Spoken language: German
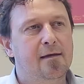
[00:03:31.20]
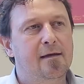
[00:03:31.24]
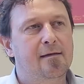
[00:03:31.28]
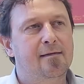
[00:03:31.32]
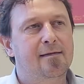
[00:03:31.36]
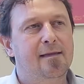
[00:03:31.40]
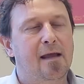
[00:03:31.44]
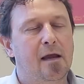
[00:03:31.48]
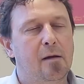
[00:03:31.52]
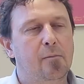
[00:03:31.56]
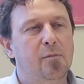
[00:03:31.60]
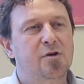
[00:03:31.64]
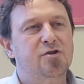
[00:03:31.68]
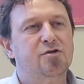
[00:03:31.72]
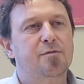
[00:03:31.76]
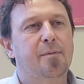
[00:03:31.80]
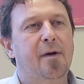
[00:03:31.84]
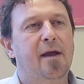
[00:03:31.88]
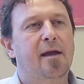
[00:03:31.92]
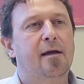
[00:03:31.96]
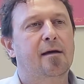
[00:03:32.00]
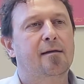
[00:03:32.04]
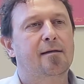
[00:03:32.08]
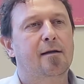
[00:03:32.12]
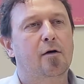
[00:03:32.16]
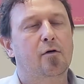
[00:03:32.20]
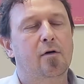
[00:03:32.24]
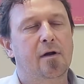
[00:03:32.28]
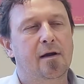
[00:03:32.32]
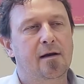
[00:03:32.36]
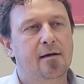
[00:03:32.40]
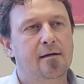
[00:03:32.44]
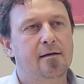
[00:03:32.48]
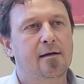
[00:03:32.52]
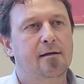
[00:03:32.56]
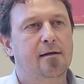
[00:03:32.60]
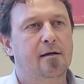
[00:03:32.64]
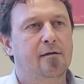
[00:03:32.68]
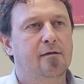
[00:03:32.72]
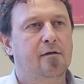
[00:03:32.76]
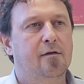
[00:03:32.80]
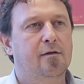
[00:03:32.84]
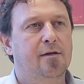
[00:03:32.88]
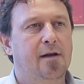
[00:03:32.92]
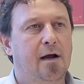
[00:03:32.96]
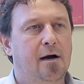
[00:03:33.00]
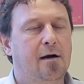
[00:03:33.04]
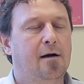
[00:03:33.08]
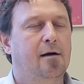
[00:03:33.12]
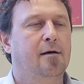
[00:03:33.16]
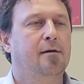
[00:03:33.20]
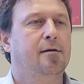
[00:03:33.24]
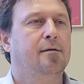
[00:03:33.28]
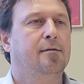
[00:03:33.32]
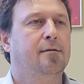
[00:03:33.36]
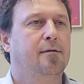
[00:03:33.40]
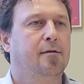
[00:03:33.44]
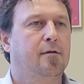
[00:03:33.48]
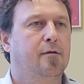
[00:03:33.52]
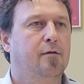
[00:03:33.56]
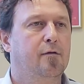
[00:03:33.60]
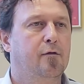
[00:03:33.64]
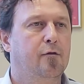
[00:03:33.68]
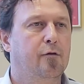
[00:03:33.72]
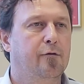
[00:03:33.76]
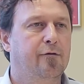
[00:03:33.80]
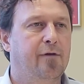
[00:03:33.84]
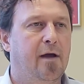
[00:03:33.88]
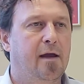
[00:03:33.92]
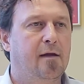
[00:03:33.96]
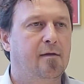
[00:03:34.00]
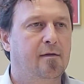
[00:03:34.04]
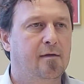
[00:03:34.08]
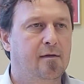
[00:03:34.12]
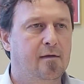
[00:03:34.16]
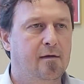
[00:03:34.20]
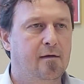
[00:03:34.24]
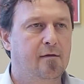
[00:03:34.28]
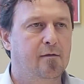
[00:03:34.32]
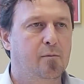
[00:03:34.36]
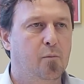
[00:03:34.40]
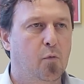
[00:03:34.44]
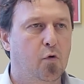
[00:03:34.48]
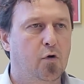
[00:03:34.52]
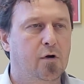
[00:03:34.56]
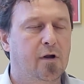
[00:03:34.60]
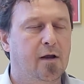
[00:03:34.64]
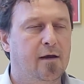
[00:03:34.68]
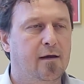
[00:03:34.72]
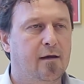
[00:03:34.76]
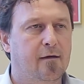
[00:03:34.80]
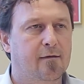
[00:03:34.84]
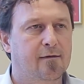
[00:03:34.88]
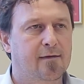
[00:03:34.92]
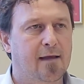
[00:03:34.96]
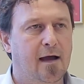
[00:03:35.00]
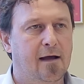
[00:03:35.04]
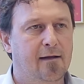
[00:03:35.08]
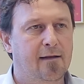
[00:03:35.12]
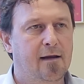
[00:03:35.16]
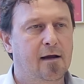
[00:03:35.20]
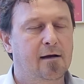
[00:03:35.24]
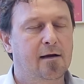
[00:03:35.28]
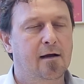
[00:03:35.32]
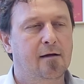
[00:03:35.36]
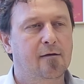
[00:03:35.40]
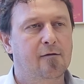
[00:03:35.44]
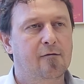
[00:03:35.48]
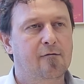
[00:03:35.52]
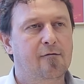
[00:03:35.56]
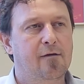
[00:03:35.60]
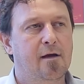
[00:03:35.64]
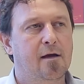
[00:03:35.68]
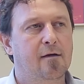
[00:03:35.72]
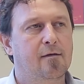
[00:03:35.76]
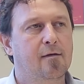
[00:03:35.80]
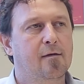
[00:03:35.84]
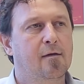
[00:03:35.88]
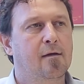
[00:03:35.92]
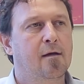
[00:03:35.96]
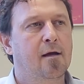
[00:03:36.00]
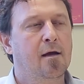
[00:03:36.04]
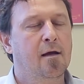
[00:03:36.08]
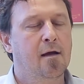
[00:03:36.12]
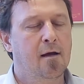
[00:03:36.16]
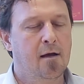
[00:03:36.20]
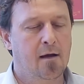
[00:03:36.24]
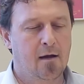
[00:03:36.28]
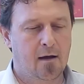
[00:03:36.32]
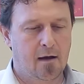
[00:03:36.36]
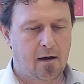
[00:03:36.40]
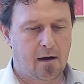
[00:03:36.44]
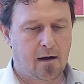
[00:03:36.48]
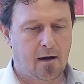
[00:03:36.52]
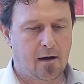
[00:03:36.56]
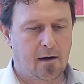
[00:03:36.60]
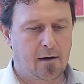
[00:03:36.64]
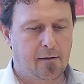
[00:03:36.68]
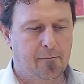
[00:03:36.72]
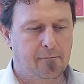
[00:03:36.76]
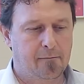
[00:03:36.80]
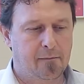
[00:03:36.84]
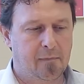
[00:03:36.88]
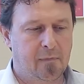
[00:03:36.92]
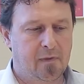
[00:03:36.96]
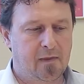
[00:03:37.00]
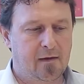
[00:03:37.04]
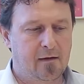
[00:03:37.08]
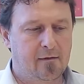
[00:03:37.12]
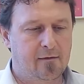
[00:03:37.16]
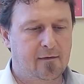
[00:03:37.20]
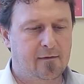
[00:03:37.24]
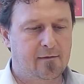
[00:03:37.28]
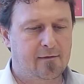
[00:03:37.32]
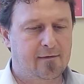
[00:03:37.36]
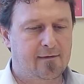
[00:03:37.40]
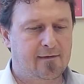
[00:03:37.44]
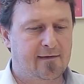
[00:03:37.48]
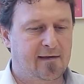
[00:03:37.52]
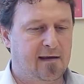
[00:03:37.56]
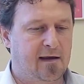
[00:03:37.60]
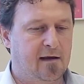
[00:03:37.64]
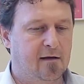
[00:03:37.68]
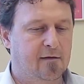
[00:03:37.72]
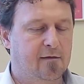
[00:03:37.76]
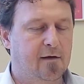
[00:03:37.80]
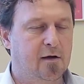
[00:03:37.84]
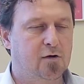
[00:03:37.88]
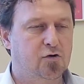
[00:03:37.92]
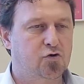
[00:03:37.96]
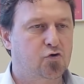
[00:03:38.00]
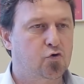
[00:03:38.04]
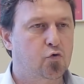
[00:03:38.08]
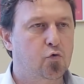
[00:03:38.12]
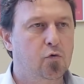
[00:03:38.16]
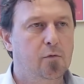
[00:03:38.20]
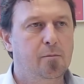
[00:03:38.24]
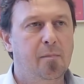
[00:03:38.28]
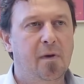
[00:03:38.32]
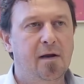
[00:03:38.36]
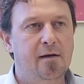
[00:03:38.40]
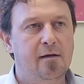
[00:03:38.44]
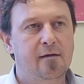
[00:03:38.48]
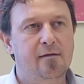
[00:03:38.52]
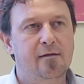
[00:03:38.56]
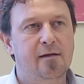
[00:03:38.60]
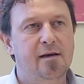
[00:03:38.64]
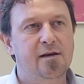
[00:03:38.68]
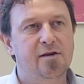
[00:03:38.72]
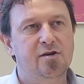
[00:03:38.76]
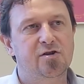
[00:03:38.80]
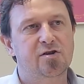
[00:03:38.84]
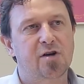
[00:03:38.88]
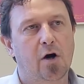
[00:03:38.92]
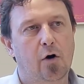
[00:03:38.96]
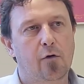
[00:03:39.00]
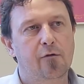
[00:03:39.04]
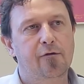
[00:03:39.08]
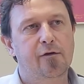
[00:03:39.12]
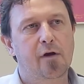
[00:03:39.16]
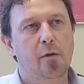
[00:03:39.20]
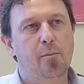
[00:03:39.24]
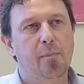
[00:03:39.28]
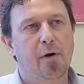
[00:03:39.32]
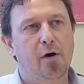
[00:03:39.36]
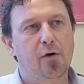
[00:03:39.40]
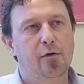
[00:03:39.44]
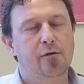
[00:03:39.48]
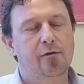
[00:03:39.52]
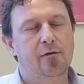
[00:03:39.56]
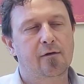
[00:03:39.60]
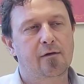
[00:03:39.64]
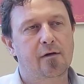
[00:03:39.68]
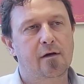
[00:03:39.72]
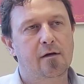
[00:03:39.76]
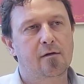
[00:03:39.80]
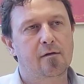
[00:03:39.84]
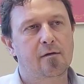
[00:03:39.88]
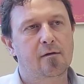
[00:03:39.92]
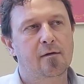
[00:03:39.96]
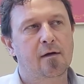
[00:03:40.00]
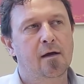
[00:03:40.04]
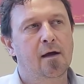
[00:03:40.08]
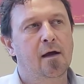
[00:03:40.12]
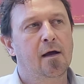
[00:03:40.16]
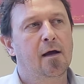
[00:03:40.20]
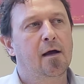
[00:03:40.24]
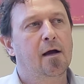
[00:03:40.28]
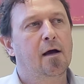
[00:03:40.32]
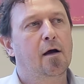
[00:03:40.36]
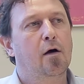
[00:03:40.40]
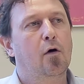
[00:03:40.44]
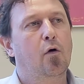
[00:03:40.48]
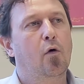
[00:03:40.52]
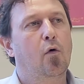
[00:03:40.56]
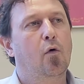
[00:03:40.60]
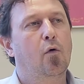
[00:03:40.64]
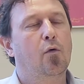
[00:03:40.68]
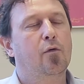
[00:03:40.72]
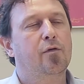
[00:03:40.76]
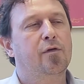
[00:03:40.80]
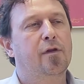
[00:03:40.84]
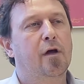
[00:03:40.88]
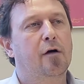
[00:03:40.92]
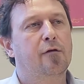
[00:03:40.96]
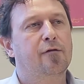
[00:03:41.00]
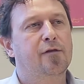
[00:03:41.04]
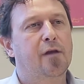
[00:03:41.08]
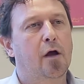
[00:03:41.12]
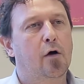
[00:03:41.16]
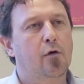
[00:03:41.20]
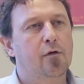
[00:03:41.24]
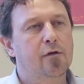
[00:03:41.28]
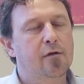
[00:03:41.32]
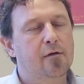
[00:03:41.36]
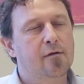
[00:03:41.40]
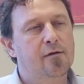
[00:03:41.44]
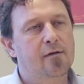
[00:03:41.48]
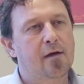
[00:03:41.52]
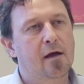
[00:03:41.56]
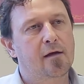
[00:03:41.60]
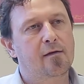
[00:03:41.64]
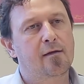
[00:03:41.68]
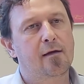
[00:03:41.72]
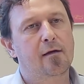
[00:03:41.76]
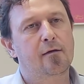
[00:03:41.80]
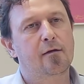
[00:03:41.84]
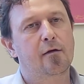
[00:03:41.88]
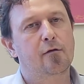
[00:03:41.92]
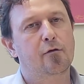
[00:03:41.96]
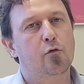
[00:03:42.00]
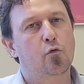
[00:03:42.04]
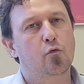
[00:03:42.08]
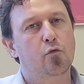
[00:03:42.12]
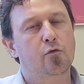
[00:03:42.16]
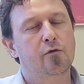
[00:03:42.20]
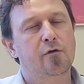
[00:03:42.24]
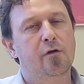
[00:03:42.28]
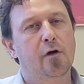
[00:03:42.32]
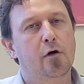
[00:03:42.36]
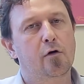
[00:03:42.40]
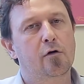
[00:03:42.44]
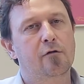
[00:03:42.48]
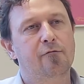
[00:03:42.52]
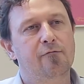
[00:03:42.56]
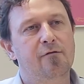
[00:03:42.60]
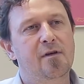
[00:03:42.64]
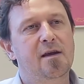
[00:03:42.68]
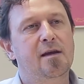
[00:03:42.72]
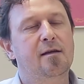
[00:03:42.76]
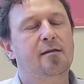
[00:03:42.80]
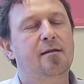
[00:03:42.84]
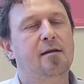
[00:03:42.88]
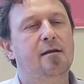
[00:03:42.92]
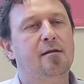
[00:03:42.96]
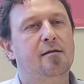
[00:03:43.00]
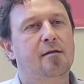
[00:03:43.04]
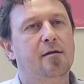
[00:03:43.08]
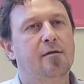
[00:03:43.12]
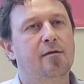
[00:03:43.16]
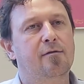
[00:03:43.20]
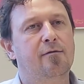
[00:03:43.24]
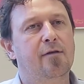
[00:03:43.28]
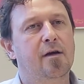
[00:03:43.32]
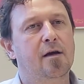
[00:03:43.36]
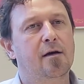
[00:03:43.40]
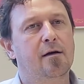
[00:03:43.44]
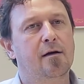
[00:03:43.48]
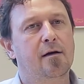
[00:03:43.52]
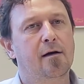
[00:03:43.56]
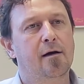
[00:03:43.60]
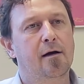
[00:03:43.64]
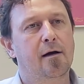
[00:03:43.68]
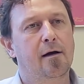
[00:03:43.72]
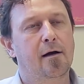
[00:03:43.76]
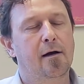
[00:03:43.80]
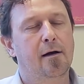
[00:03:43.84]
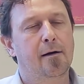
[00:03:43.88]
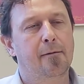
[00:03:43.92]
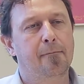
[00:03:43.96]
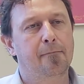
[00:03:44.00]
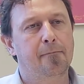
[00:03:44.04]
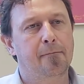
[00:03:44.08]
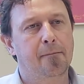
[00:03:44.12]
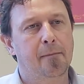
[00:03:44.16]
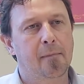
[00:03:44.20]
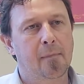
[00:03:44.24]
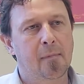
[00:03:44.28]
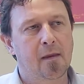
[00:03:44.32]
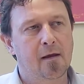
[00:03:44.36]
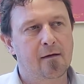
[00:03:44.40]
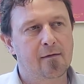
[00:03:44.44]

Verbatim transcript: die dementsprechend auch international, soweit dies möglich ist, anerkannt werden, ähm, die sehr, sehr schulmedizinisch aufgebaut sind. Und auf der anderen Seite ist es uns auch wichtig, dass wir ähm,